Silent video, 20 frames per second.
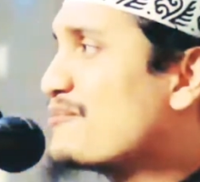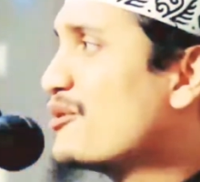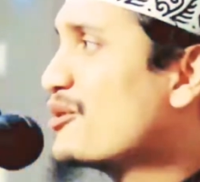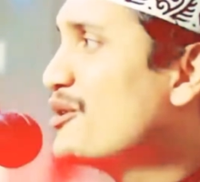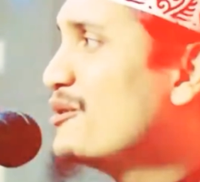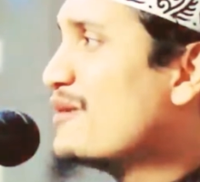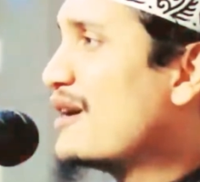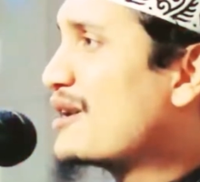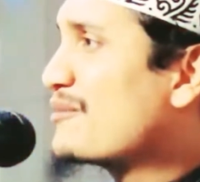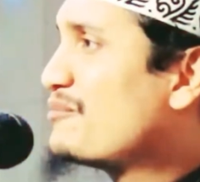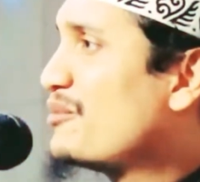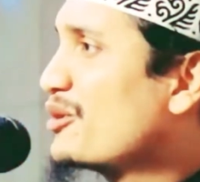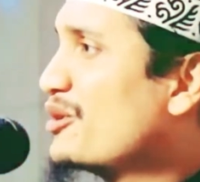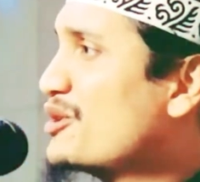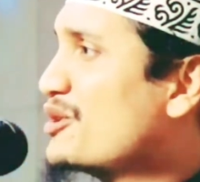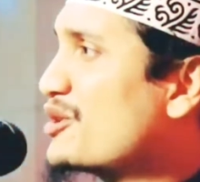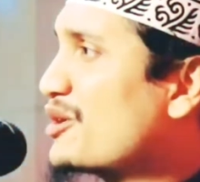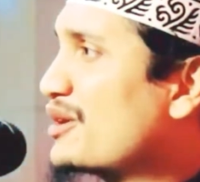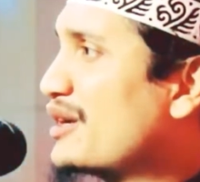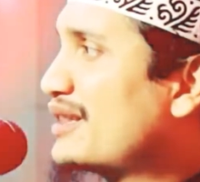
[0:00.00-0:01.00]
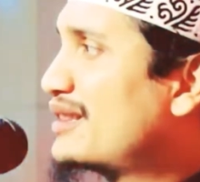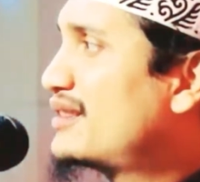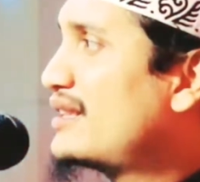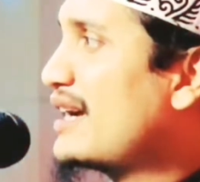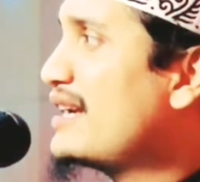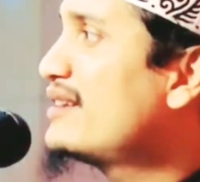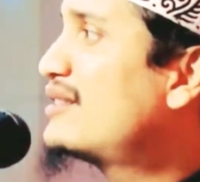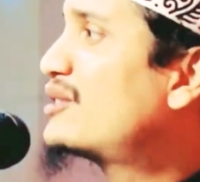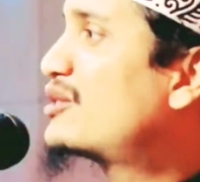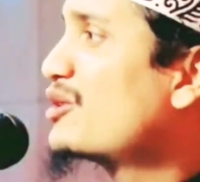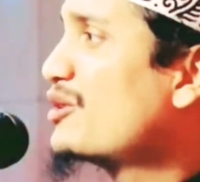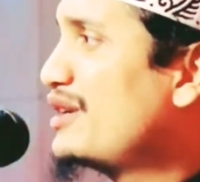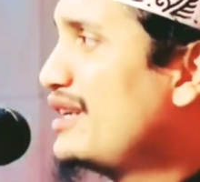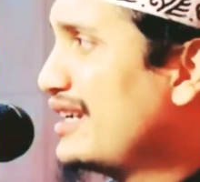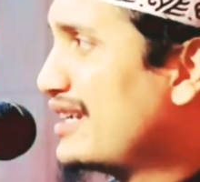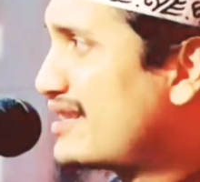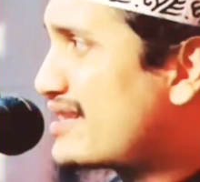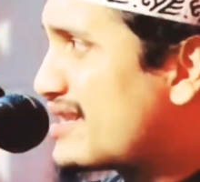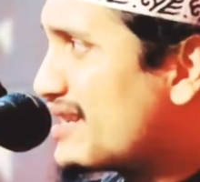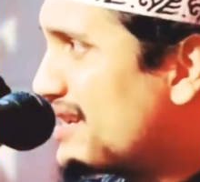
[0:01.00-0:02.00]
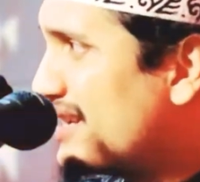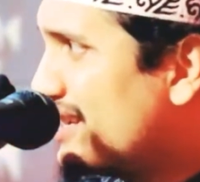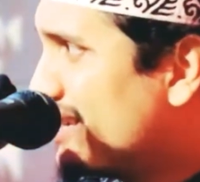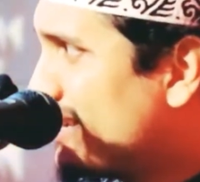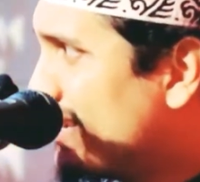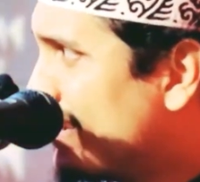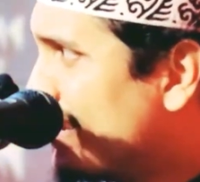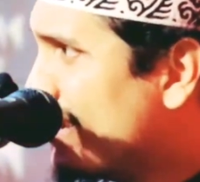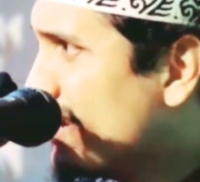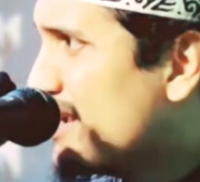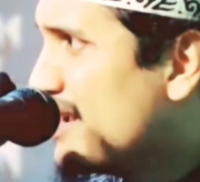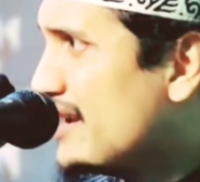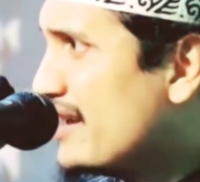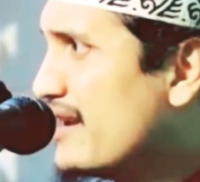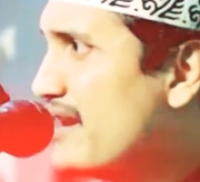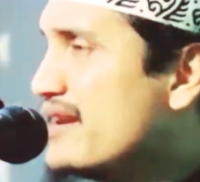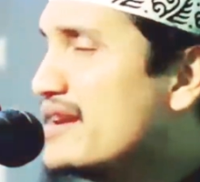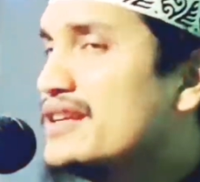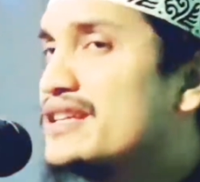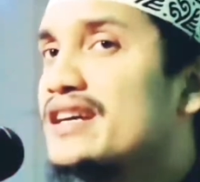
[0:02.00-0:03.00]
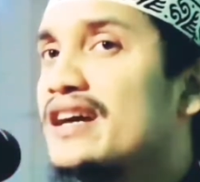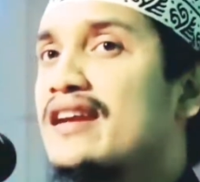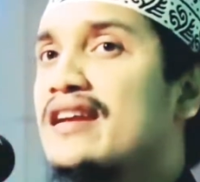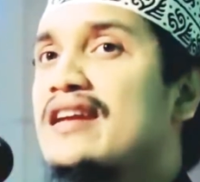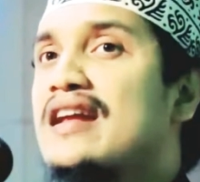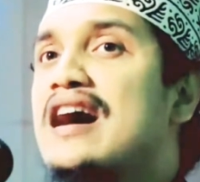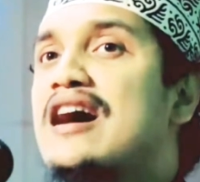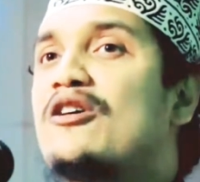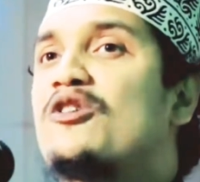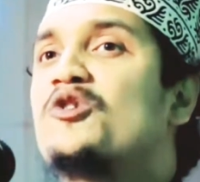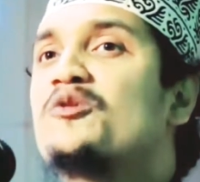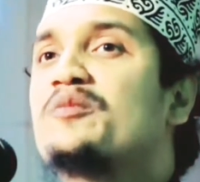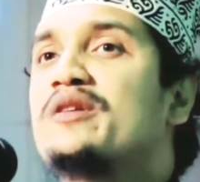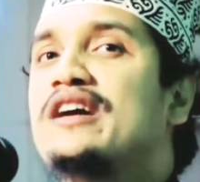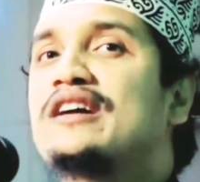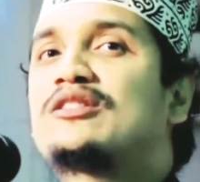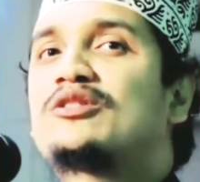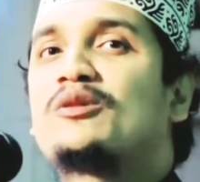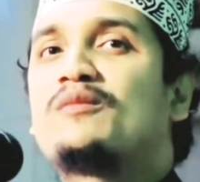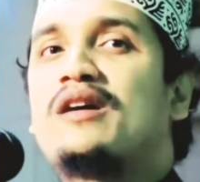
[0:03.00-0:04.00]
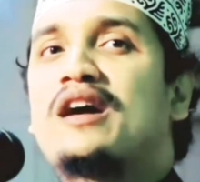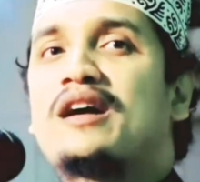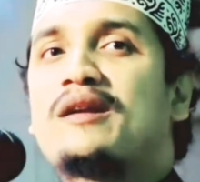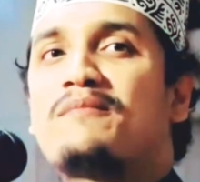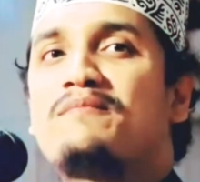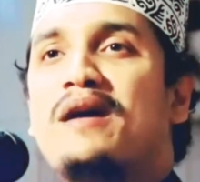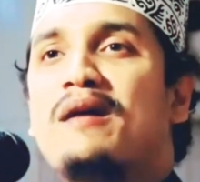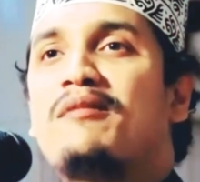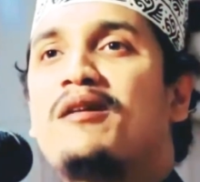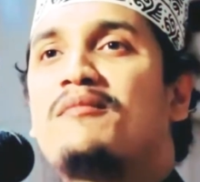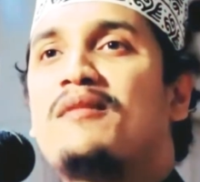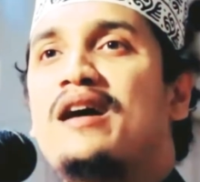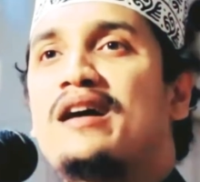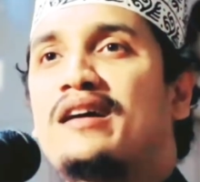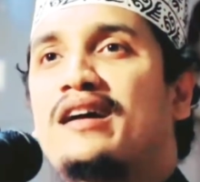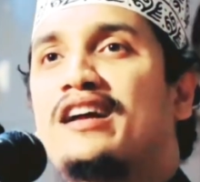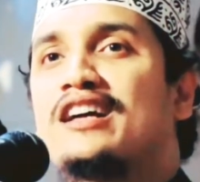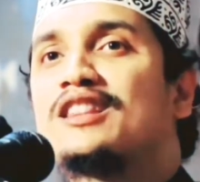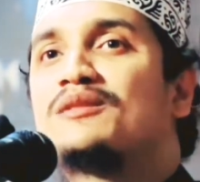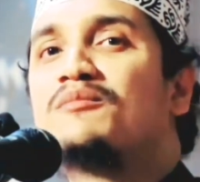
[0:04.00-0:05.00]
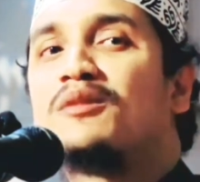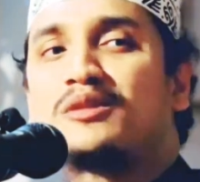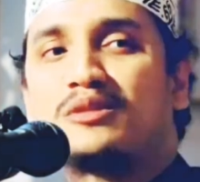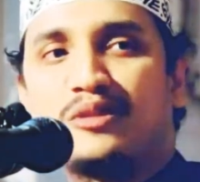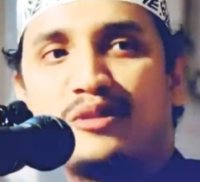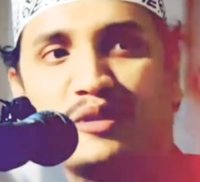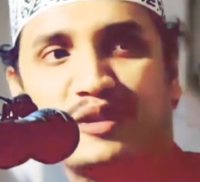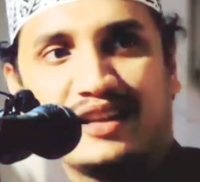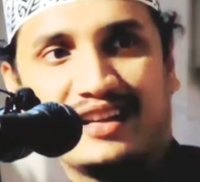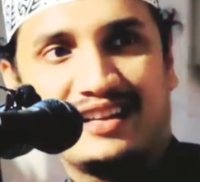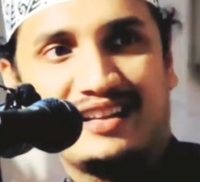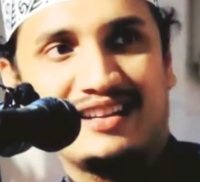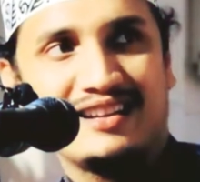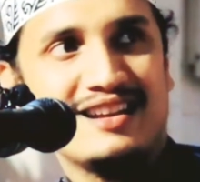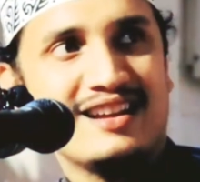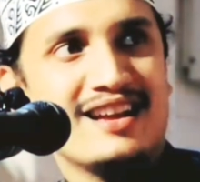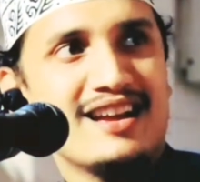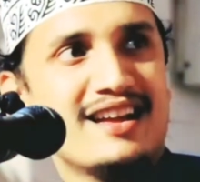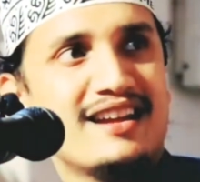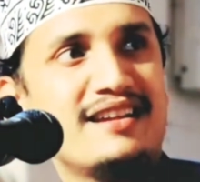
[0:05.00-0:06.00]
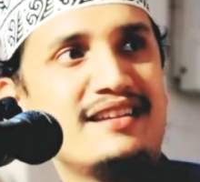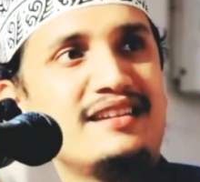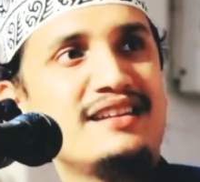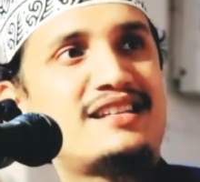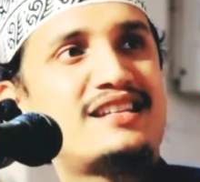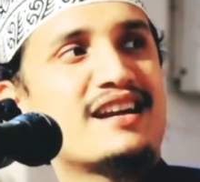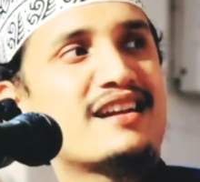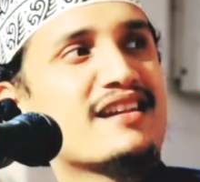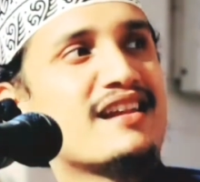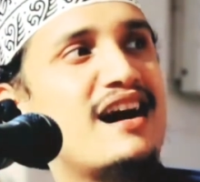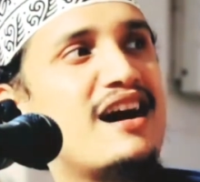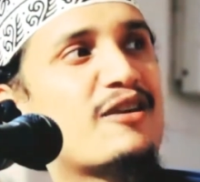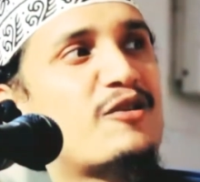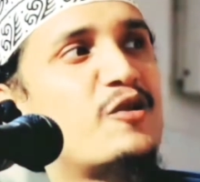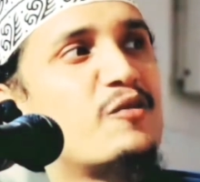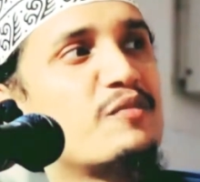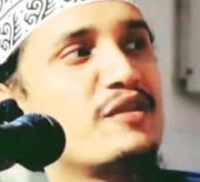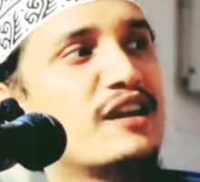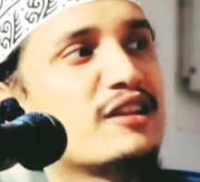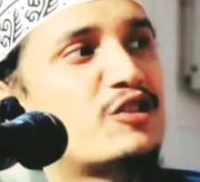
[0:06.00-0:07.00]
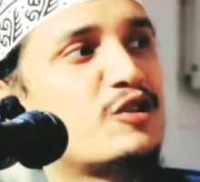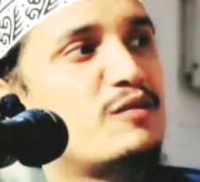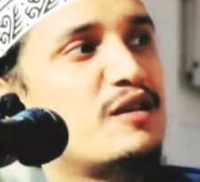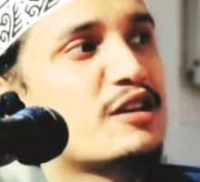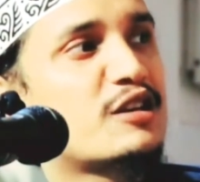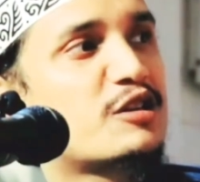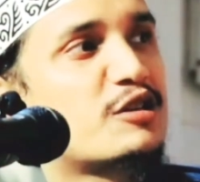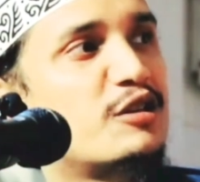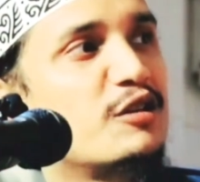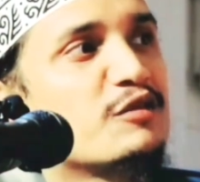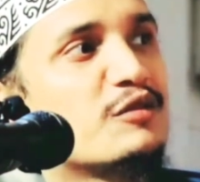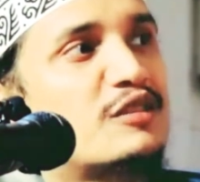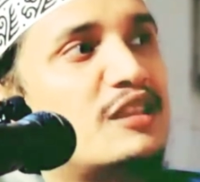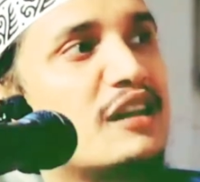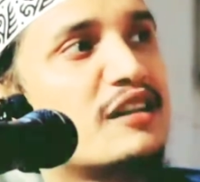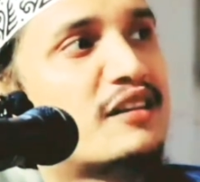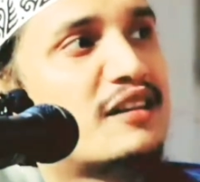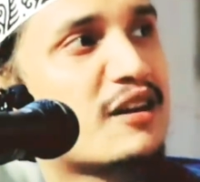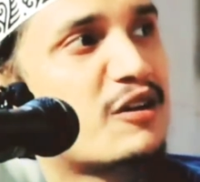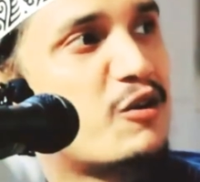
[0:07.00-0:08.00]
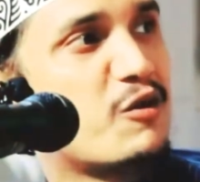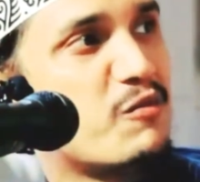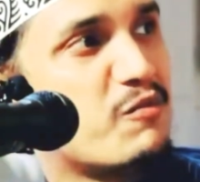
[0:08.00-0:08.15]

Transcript: পরিবার পরিজনের দায়িত্ব নিয়েছে নিজে না ঘুমিয়ে তোমার বাবা মার খেদমত করে নিজে না ঘুমিয়ে তোমার সন্তানকে ঘুম